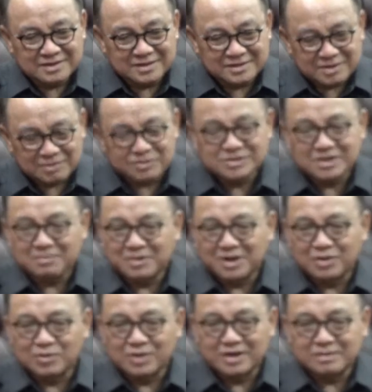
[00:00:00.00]
kita bisa
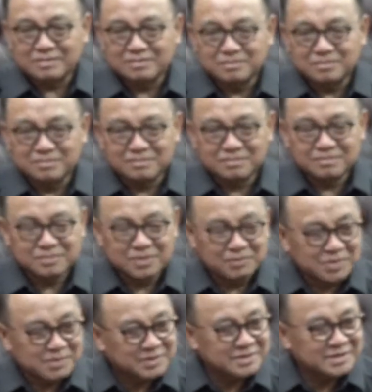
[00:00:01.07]
melakukan
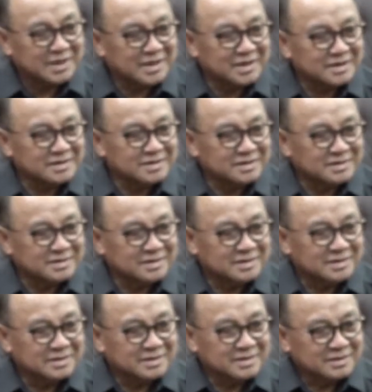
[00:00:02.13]
pembibitan,
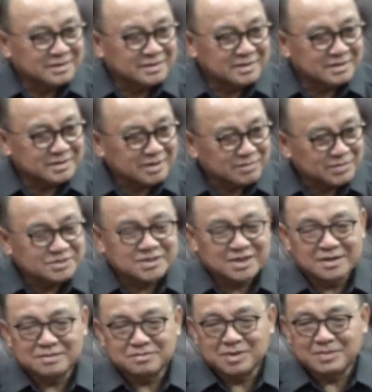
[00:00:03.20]
kita bisa
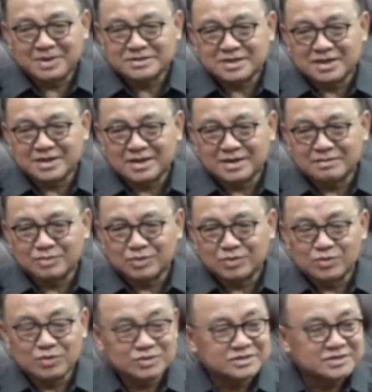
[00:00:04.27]
memasarkan
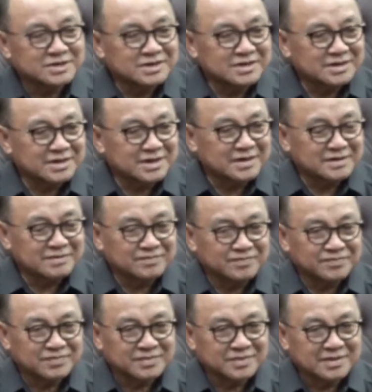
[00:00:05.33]
produksi, ya
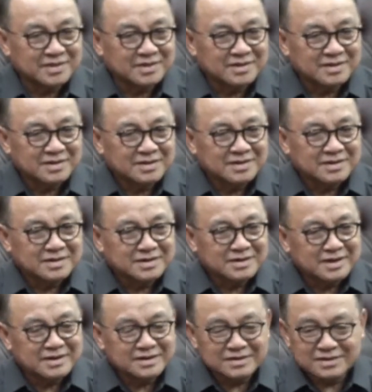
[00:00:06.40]

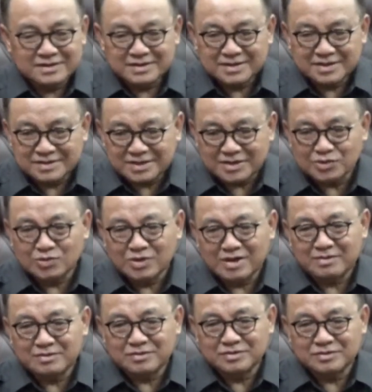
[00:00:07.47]
dan kita juga
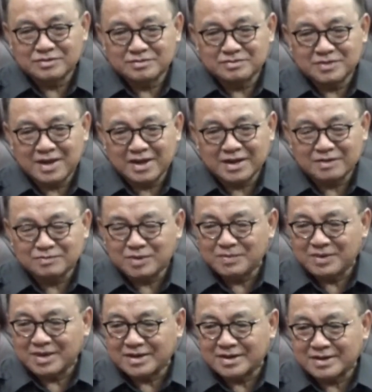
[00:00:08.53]
akan
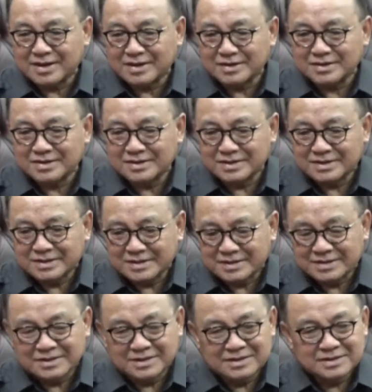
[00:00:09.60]
memikirkan
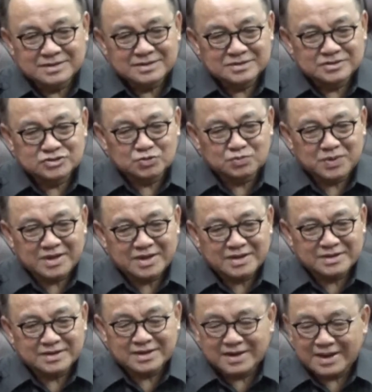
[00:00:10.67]
supaya
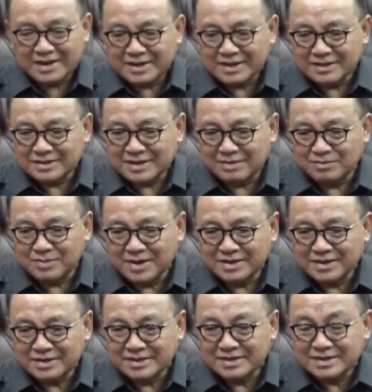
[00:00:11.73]
nilai
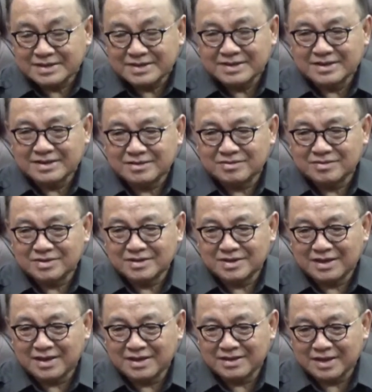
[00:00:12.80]
tambahnya tinggi
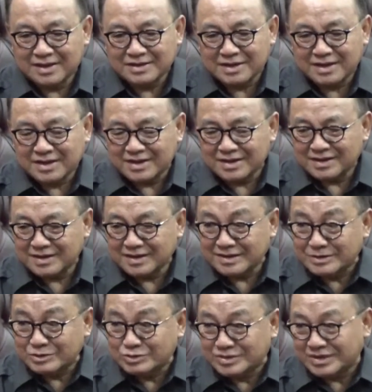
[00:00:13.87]
ada
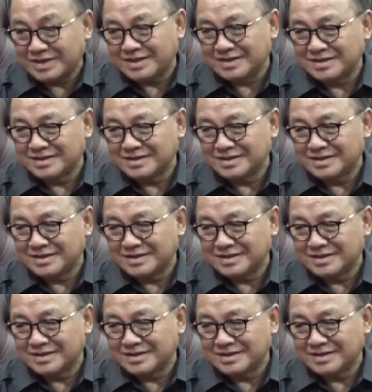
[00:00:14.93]
industri